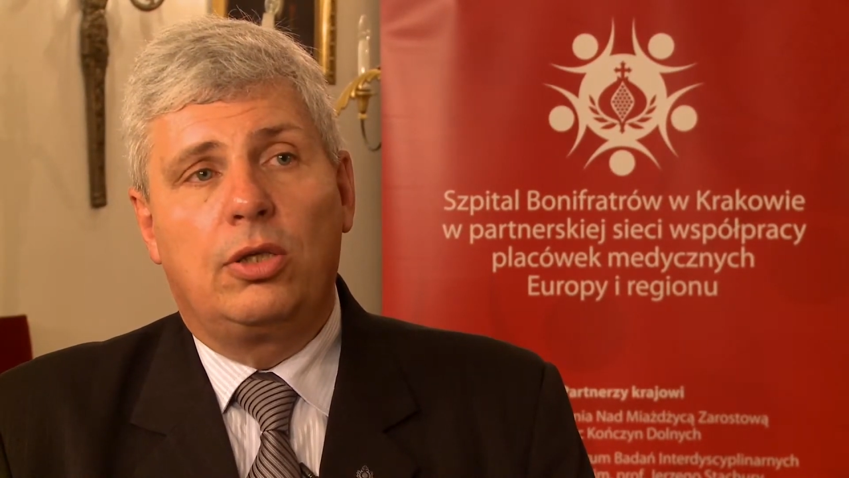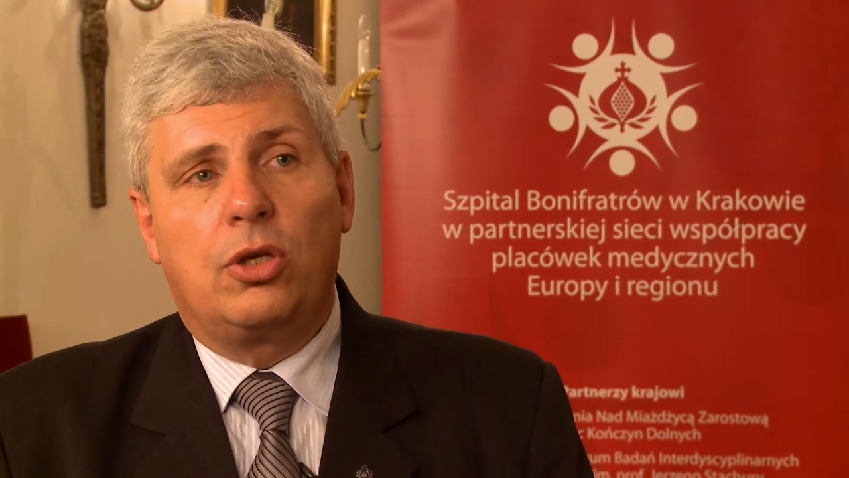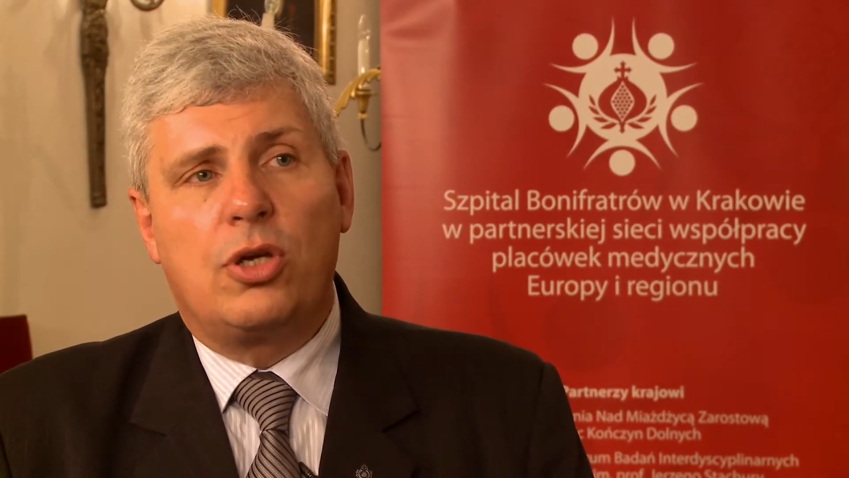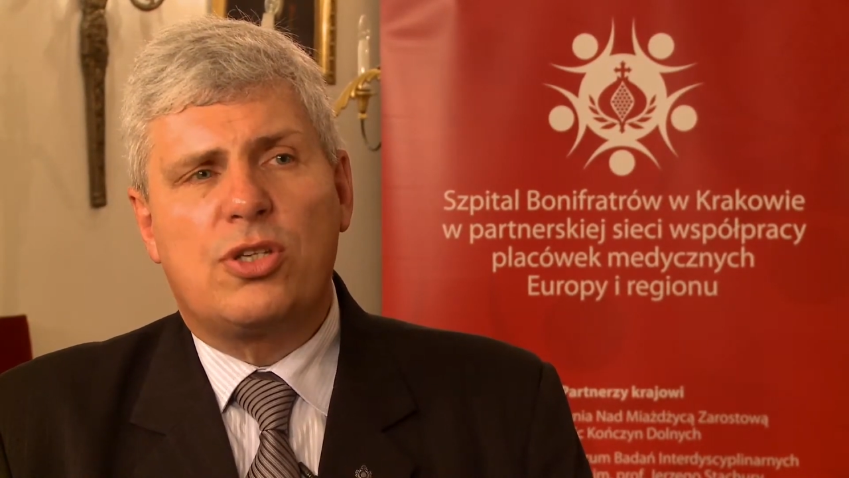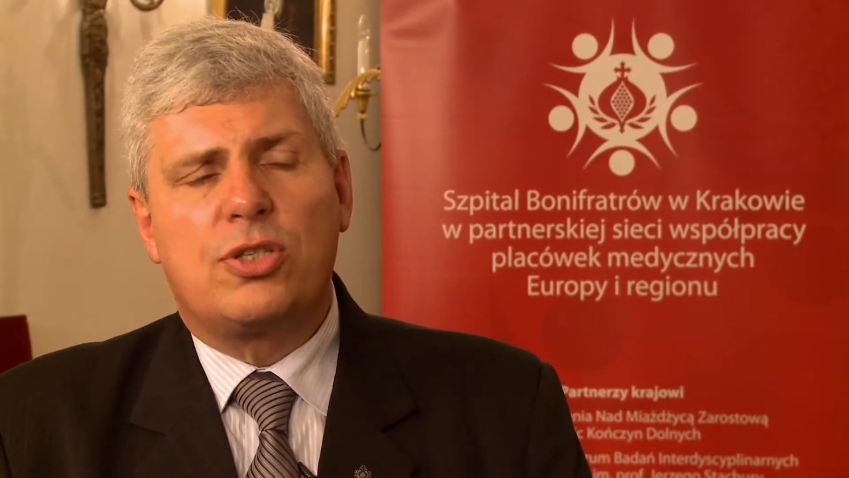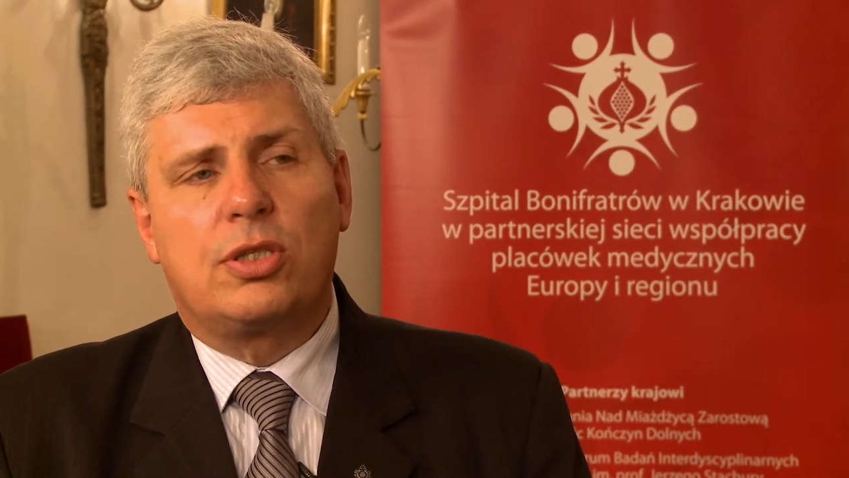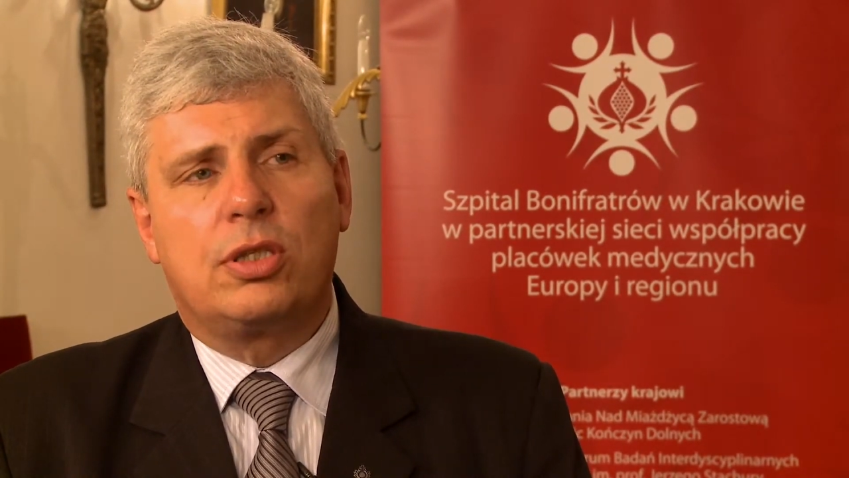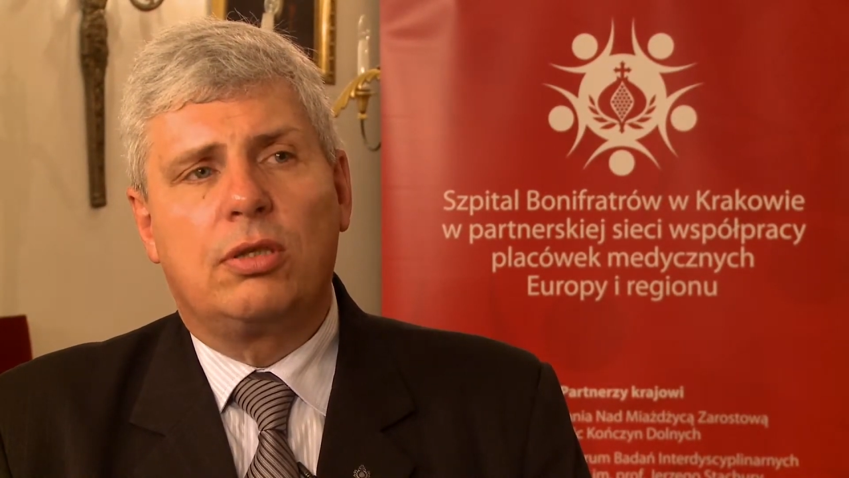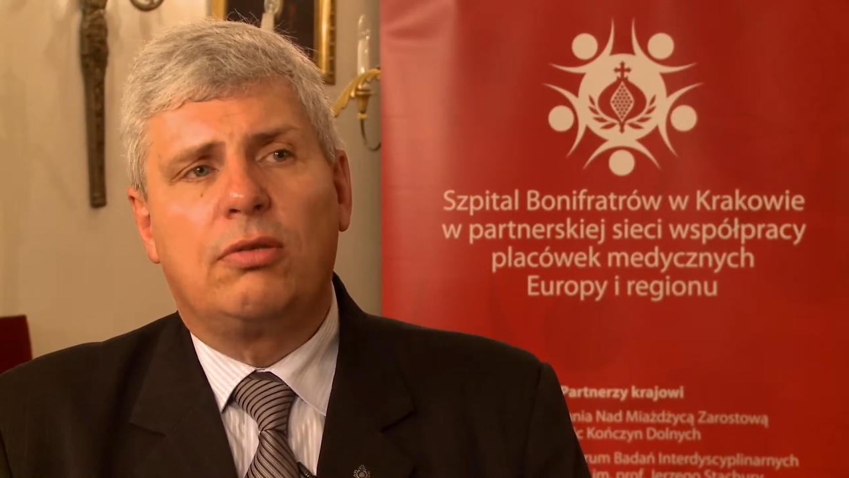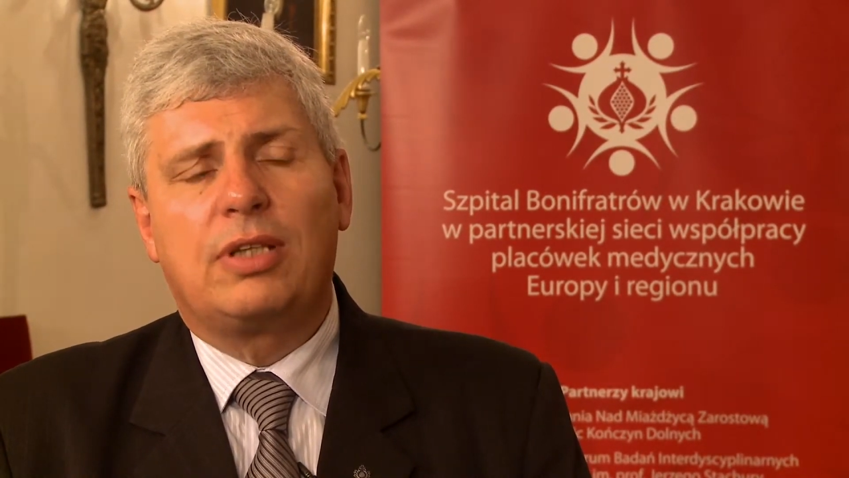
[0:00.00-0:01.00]
to jest
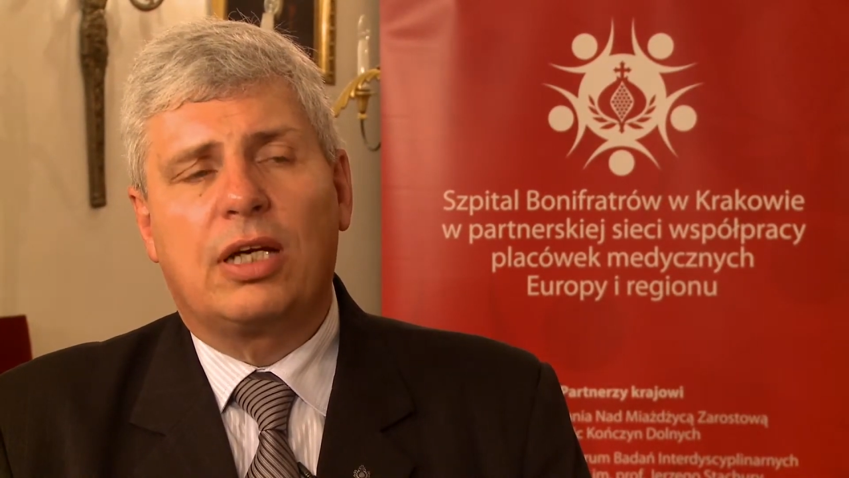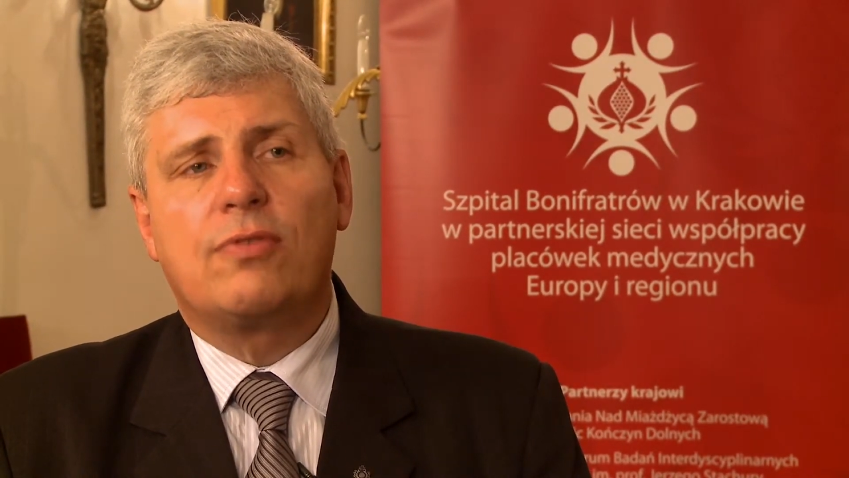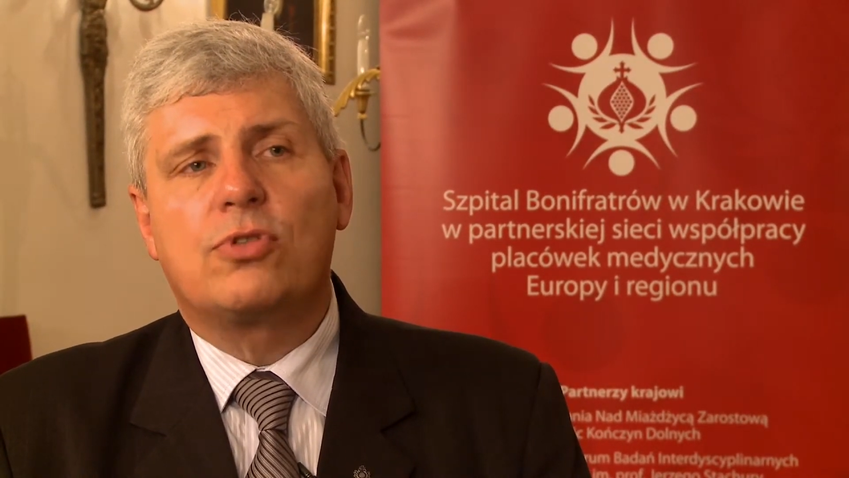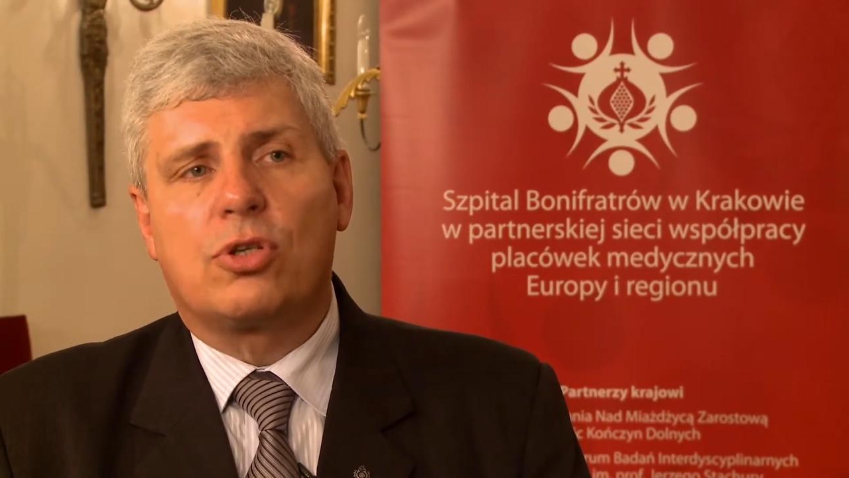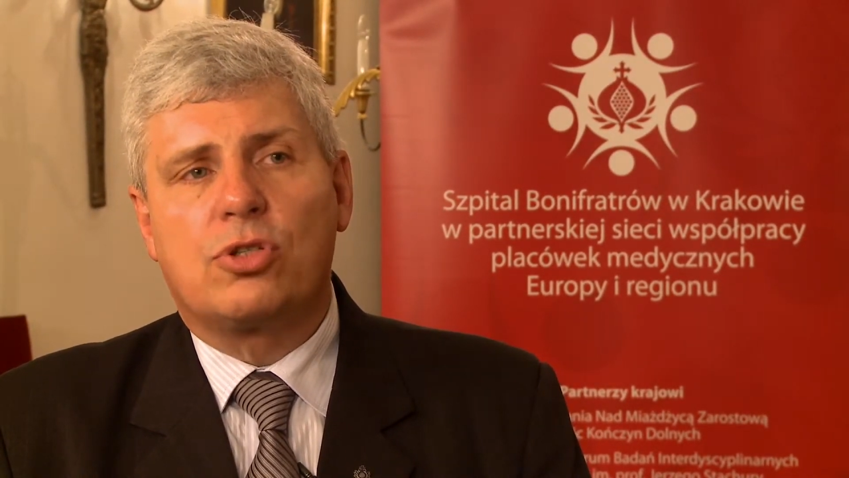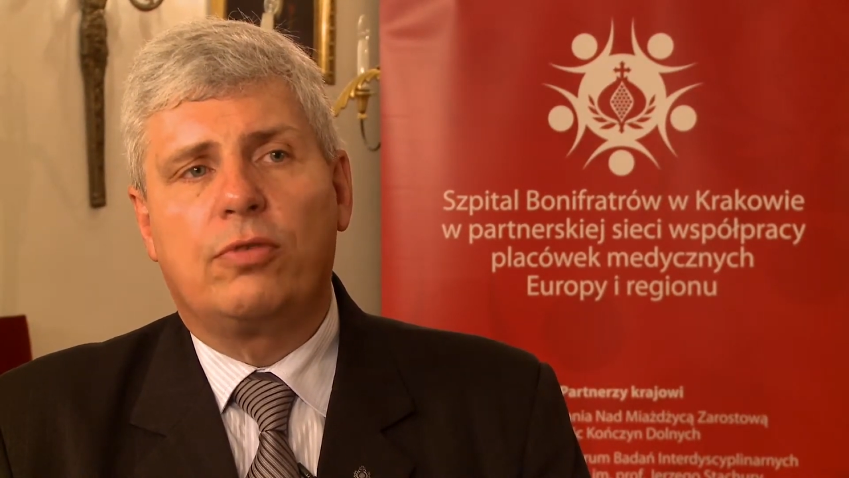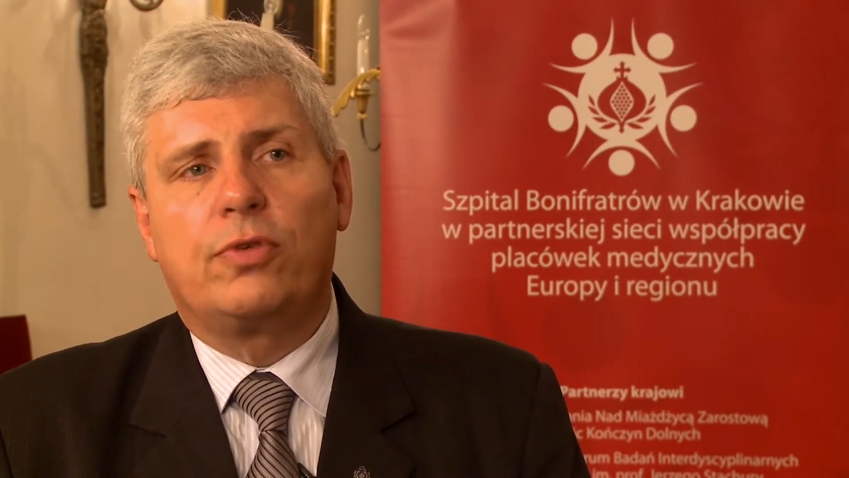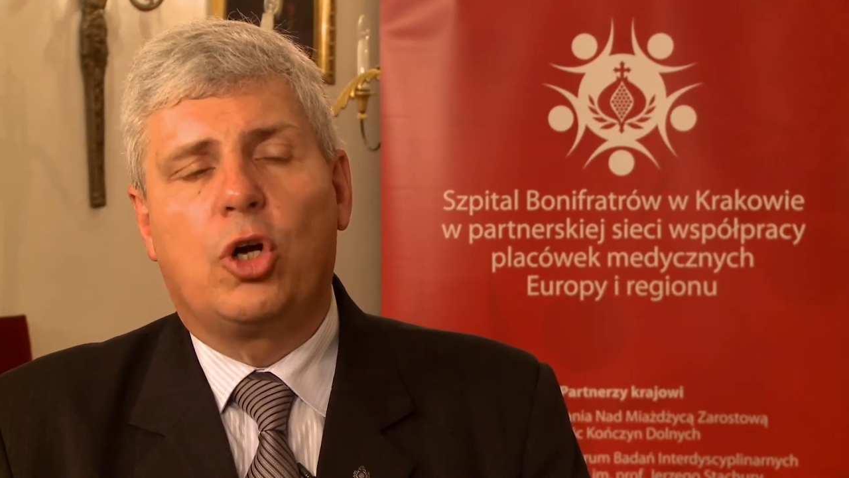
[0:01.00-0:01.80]
taki wzorcowy,